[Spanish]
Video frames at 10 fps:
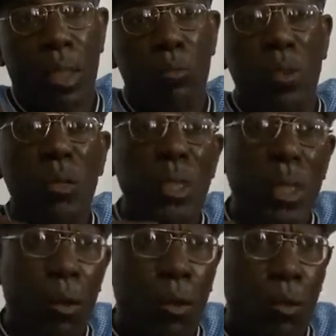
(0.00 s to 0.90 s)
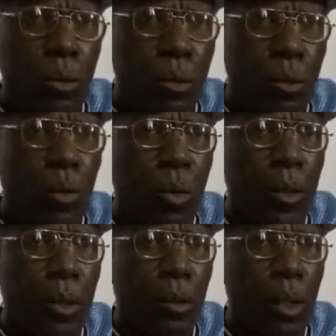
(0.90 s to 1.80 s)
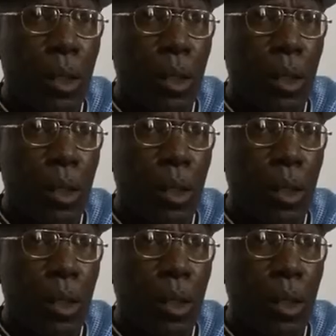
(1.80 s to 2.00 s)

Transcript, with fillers: que es muy limitado su movimiento.